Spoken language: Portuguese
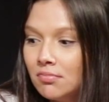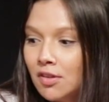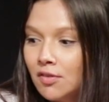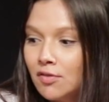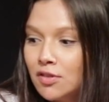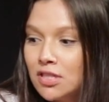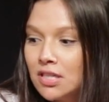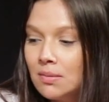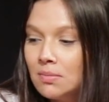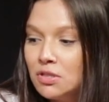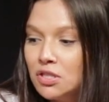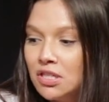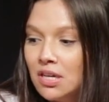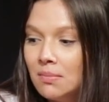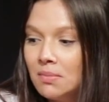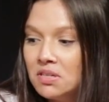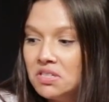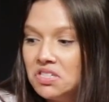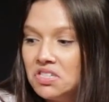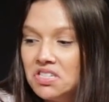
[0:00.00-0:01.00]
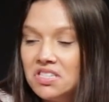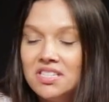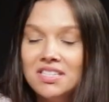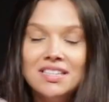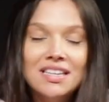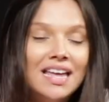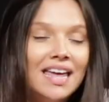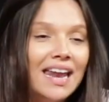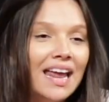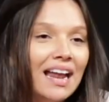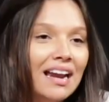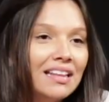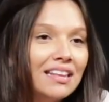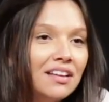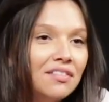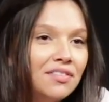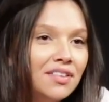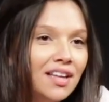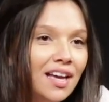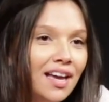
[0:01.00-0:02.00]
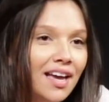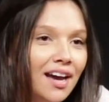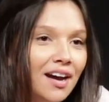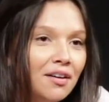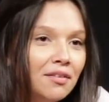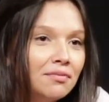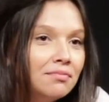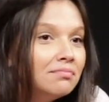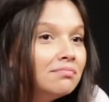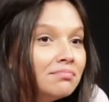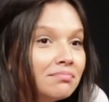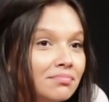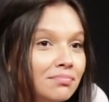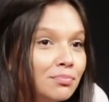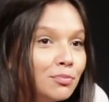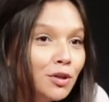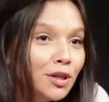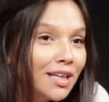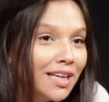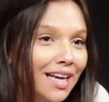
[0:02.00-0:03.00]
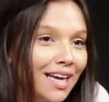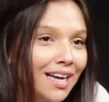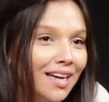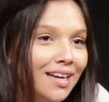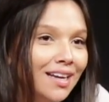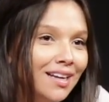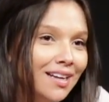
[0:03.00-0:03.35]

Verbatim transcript: você me chama de Cinderela da vida real. Por quê?